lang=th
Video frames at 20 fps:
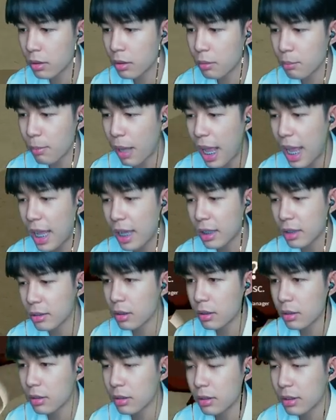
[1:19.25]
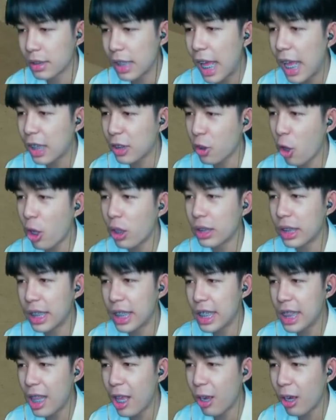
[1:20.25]
มา ณ ตอนนี้
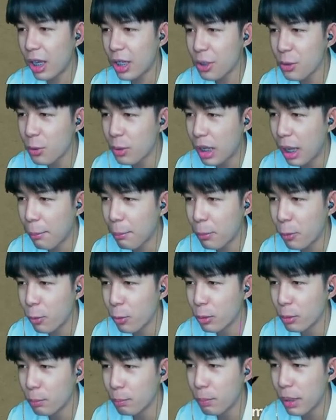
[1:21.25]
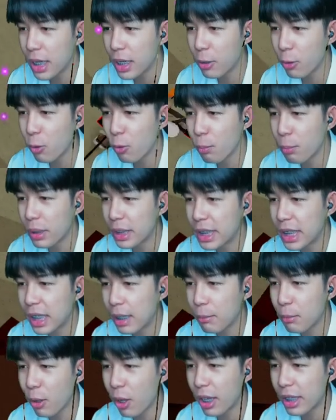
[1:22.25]
เราก็อยู่กับคุณเปอร์คุงเป็นที่เรี
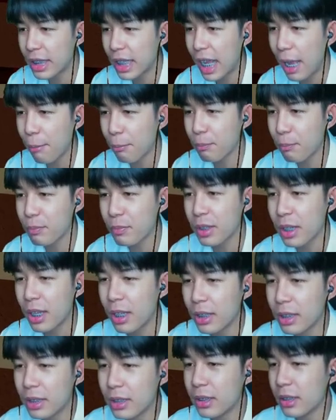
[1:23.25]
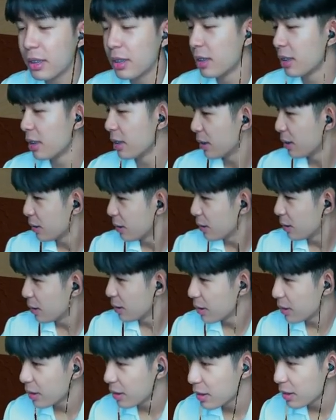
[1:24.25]
ยบร้อยนะครับ ครับผ
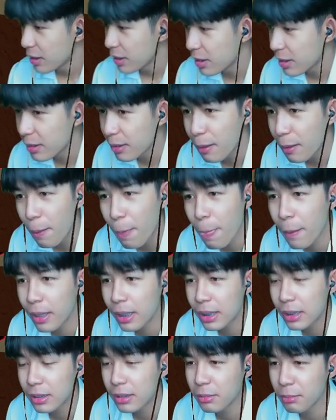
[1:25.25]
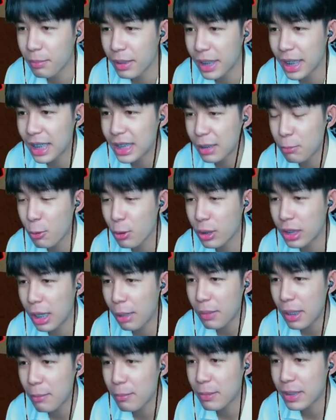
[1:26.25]
ม มีอะไรจะพูดกั
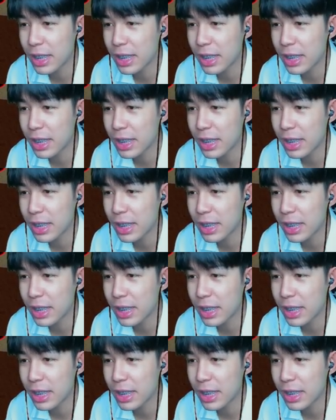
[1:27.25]
บ FC